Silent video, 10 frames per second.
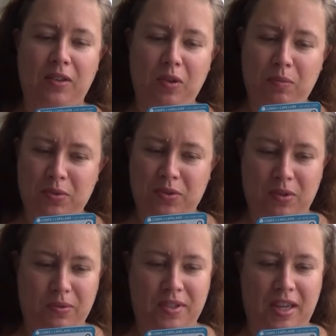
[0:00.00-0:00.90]
de pousses de
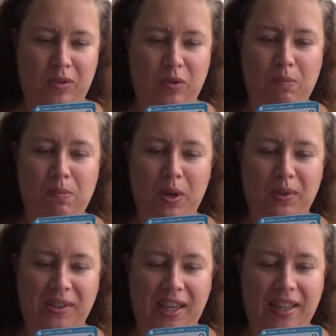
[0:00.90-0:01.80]
luzerne, de beurre
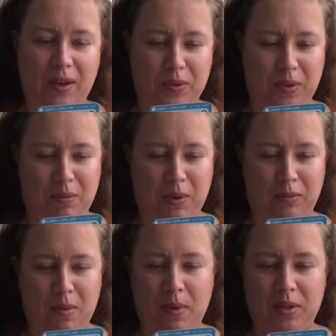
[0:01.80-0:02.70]
de cacao, de beurre de
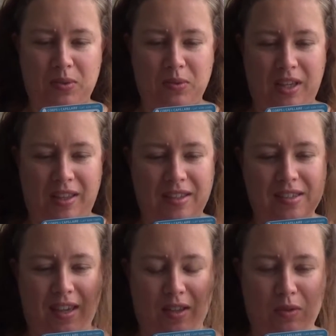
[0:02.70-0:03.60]
babassou et
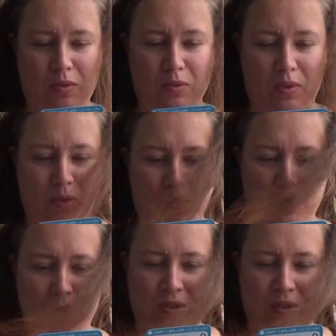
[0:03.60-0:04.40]
d'extrait de fruits rouges,